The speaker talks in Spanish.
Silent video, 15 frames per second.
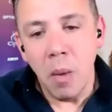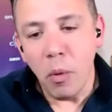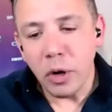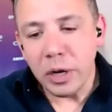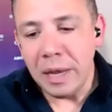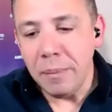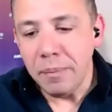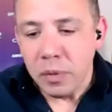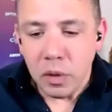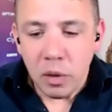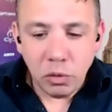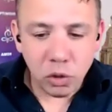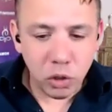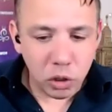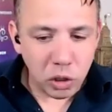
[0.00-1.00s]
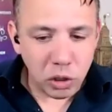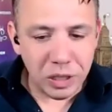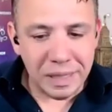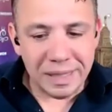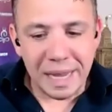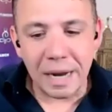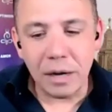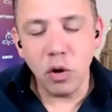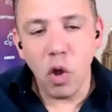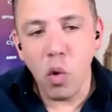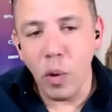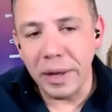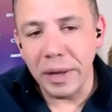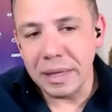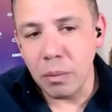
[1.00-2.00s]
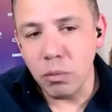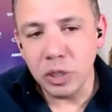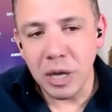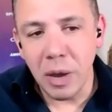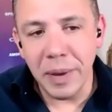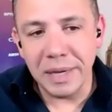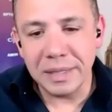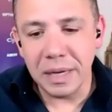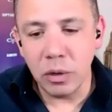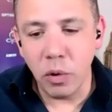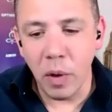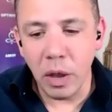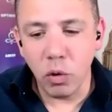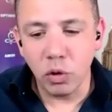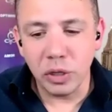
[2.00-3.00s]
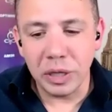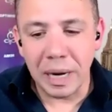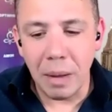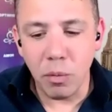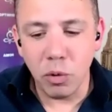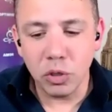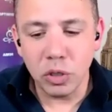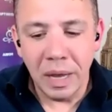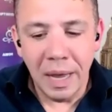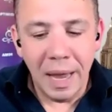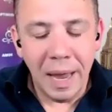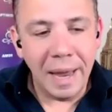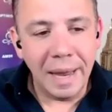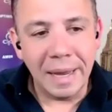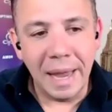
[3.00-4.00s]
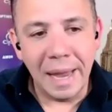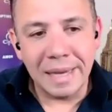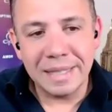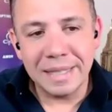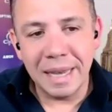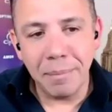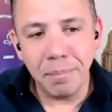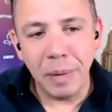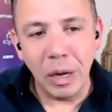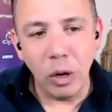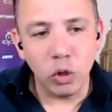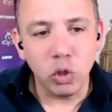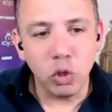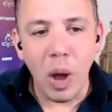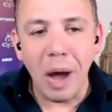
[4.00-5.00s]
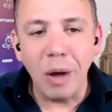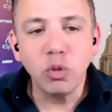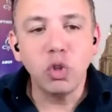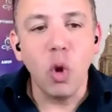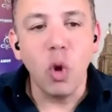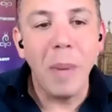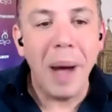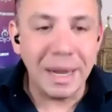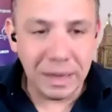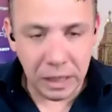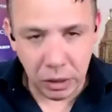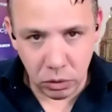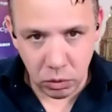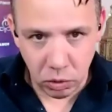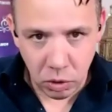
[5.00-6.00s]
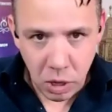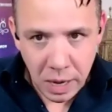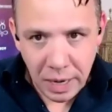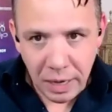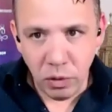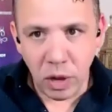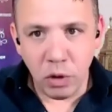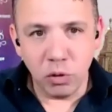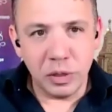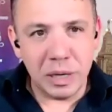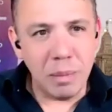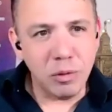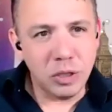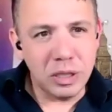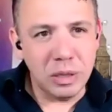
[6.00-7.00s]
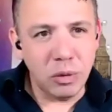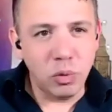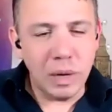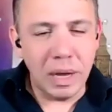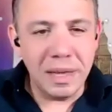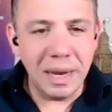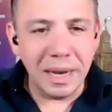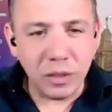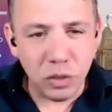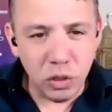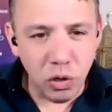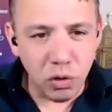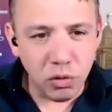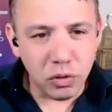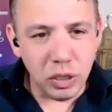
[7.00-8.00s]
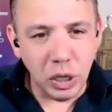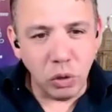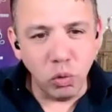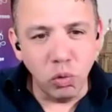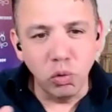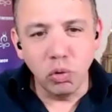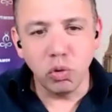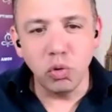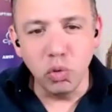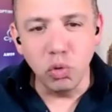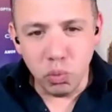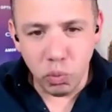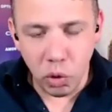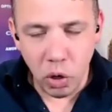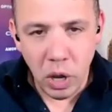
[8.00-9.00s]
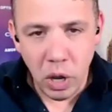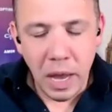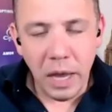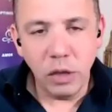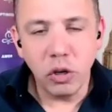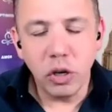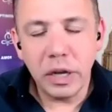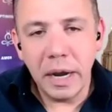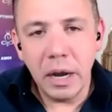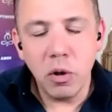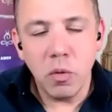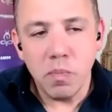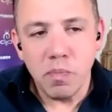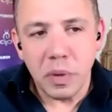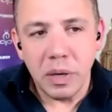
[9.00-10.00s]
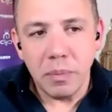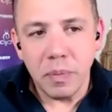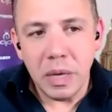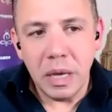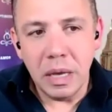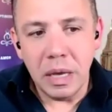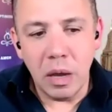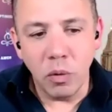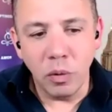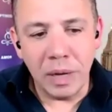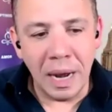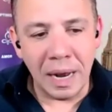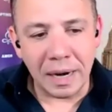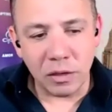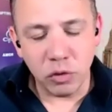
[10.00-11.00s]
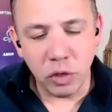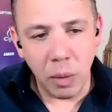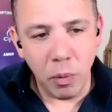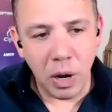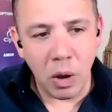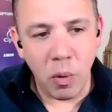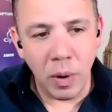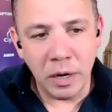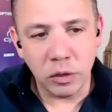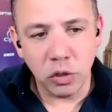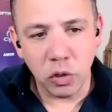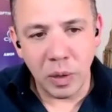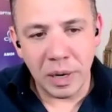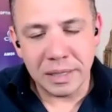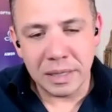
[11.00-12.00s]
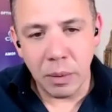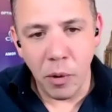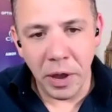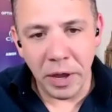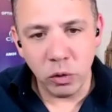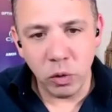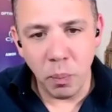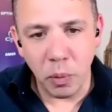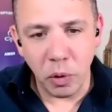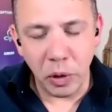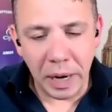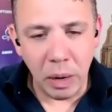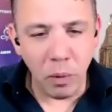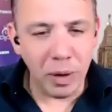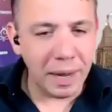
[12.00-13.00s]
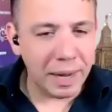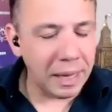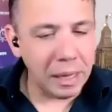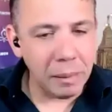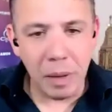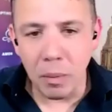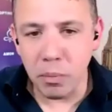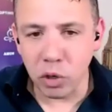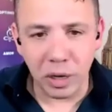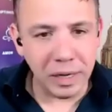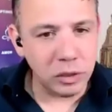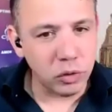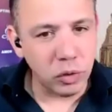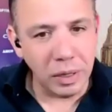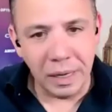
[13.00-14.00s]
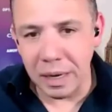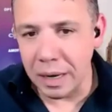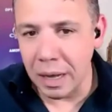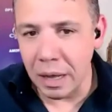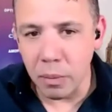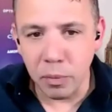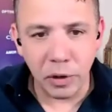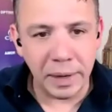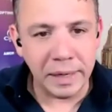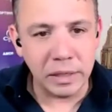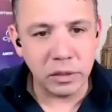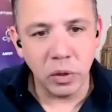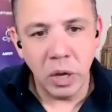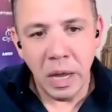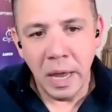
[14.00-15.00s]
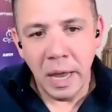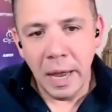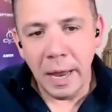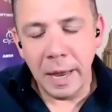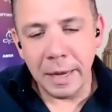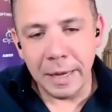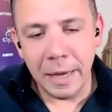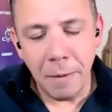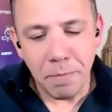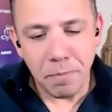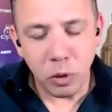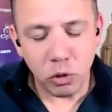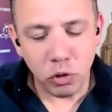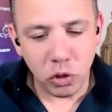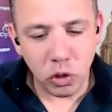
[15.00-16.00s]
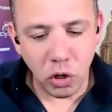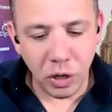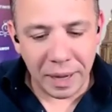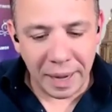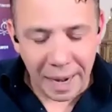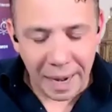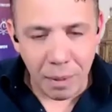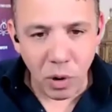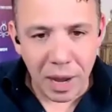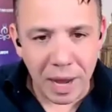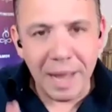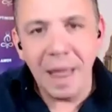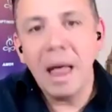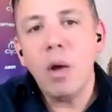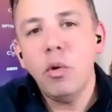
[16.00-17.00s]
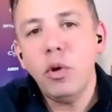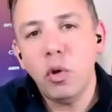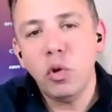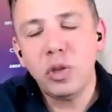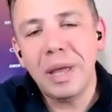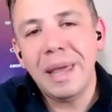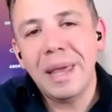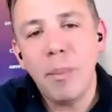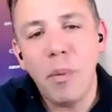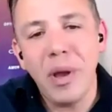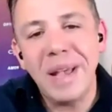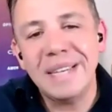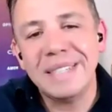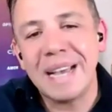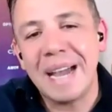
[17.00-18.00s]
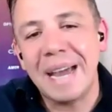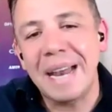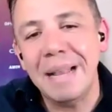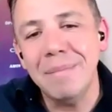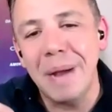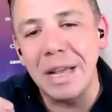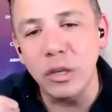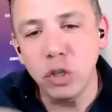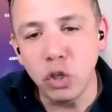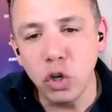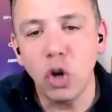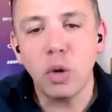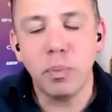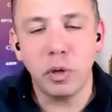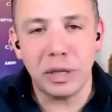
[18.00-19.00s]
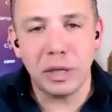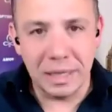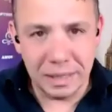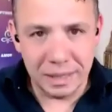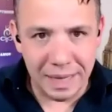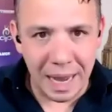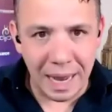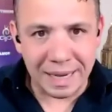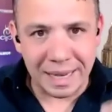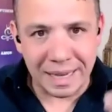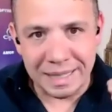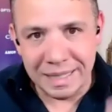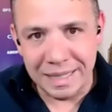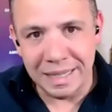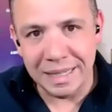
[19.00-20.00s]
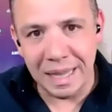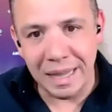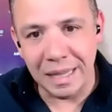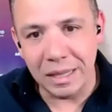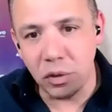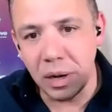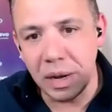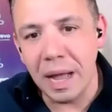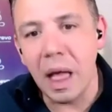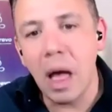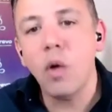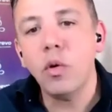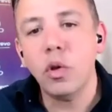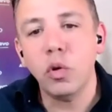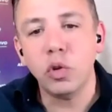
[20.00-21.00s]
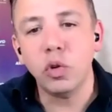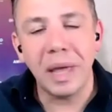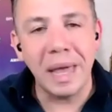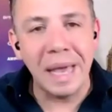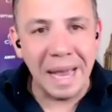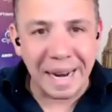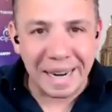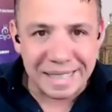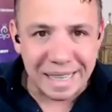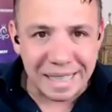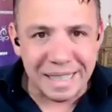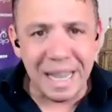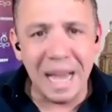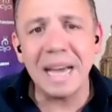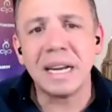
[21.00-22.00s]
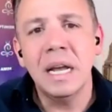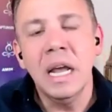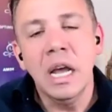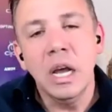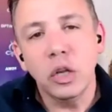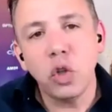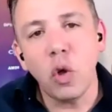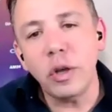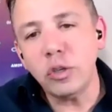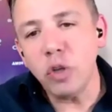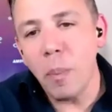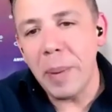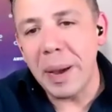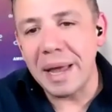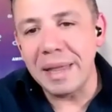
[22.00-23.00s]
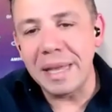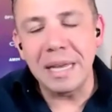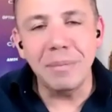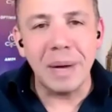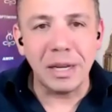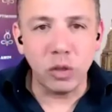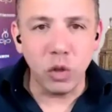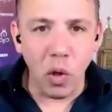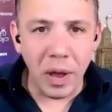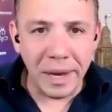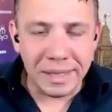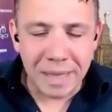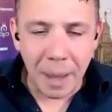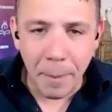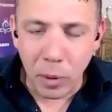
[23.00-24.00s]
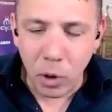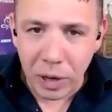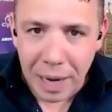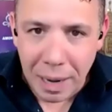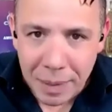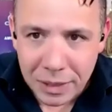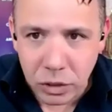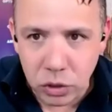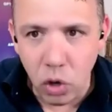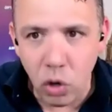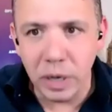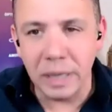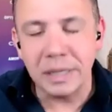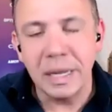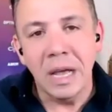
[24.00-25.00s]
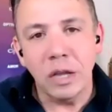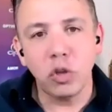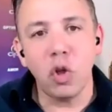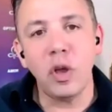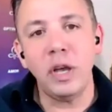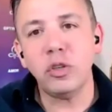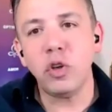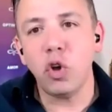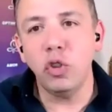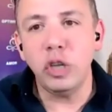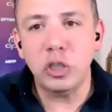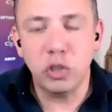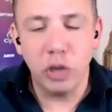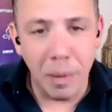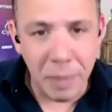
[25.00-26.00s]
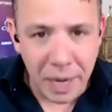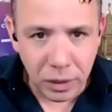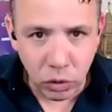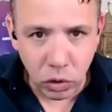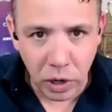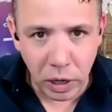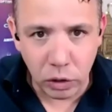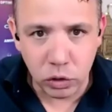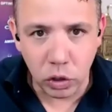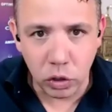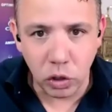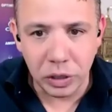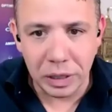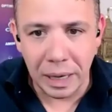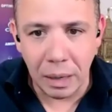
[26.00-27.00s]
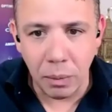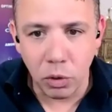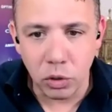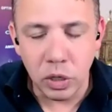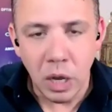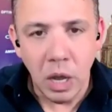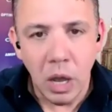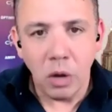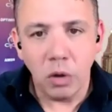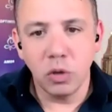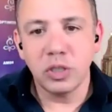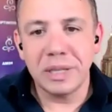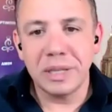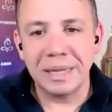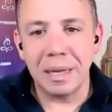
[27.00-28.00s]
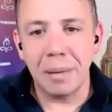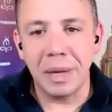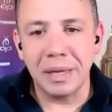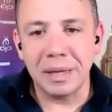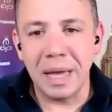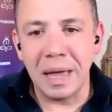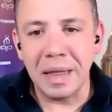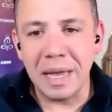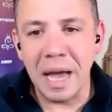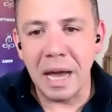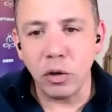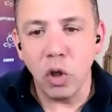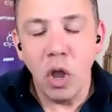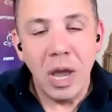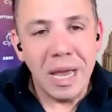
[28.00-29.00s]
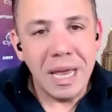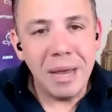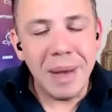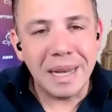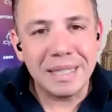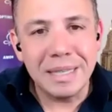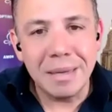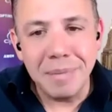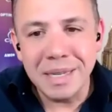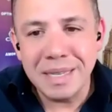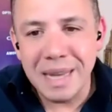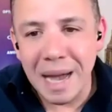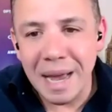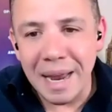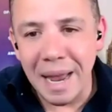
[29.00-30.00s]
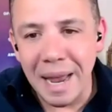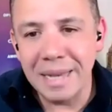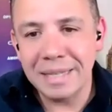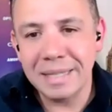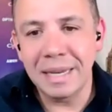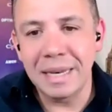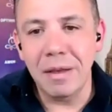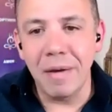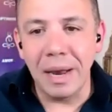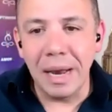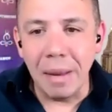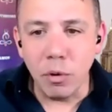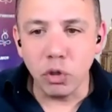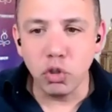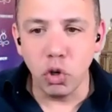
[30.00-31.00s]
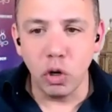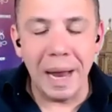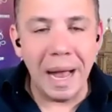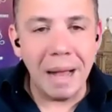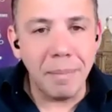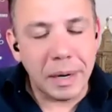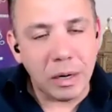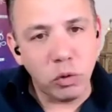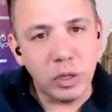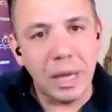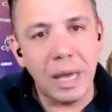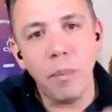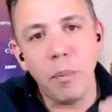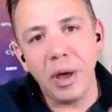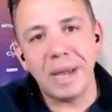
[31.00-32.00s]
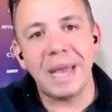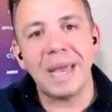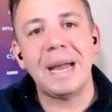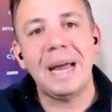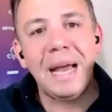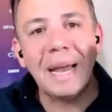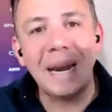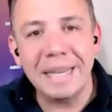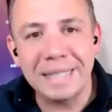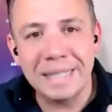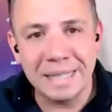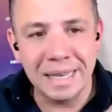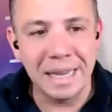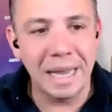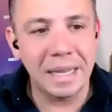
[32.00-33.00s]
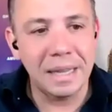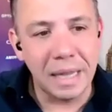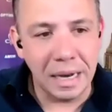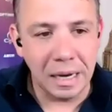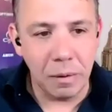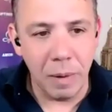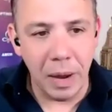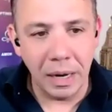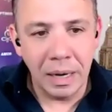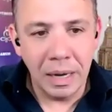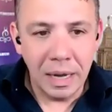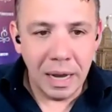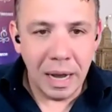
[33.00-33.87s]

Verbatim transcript: Porque nosotros sin darnos cuenta muchas veces nos encontramos en ese piloto automático y nos encontramos sin una dirección, sin ningún rumbo. Y yo creo y una de las razones por las cuales nosotros hacemos esto en Progreso, en la Academia del Progreso, en Líderes del Progreso, es que nosotros creemos que cada uno de ustedes puede sacar el mayor potencial que existe dentro de cada uno de ustedes y resetear todos esos paradigmas, todas esas programaciones, todos esos condicionamientos que nosotros tenemos constantemente a diario y maximizar ese nivel emocional para que ustedes puedan escalar a ese siguiente nivel.